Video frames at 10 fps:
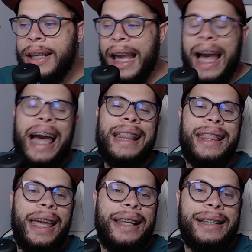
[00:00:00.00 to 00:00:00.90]

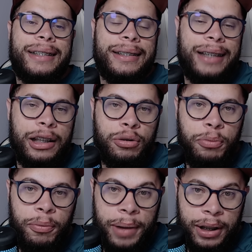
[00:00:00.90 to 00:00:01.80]
até nesse exato
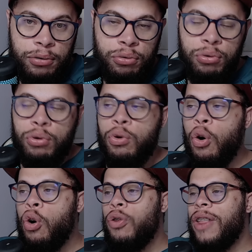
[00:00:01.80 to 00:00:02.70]
momento,
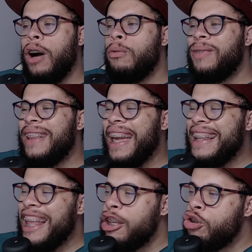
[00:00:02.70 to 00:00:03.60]
não tem
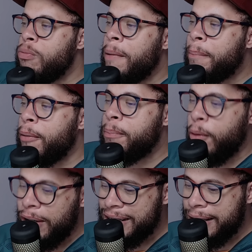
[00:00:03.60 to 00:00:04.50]
nenhuma
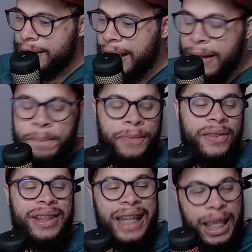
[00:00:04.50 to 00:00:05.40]
proposta, tá?
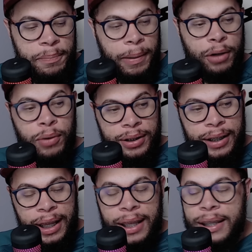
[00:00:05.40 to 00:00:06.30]
Nem para o
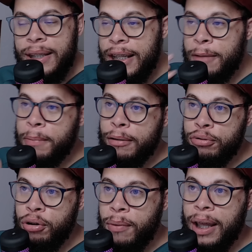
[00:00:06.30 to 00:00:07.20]
André e nem para o
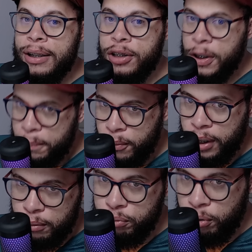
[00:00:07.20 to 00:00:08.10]
John Ares. E por
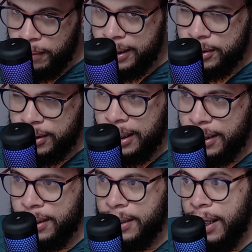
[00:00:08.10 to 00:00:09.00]
que, que o John Ares está
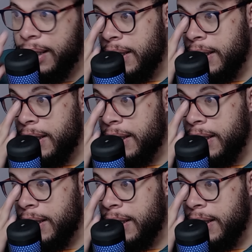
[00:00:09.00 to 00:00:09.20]
aqui, né?